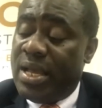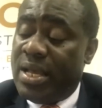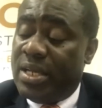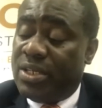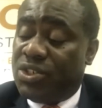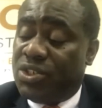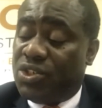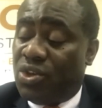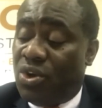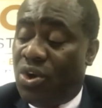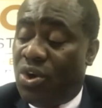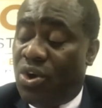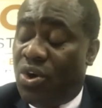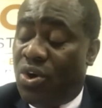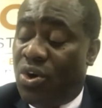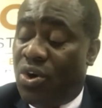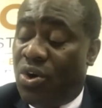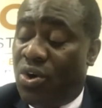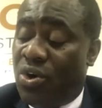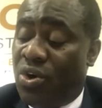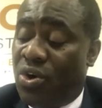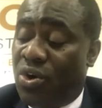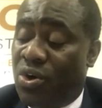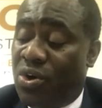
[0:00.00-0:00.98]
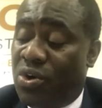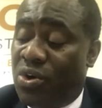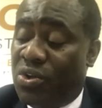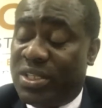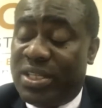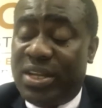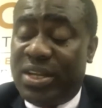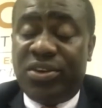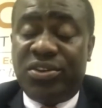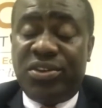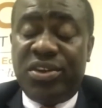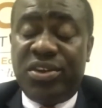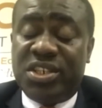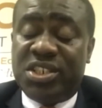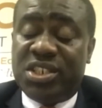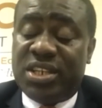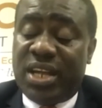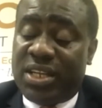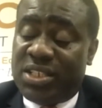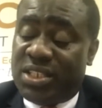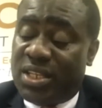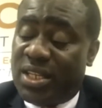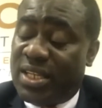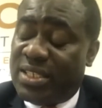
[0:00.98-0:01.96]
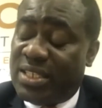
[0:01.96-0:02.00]
Son directeur
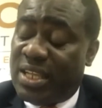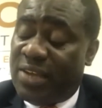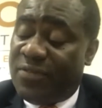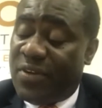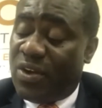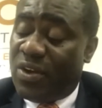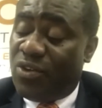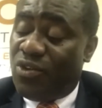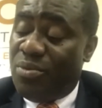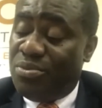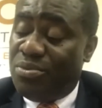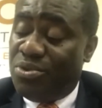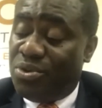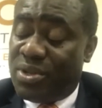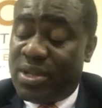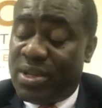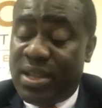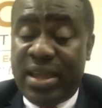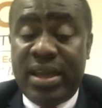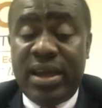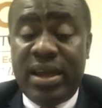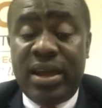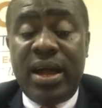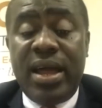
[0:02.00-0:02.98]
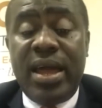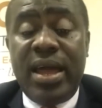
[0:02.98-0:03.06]
chargé des affaires communautaires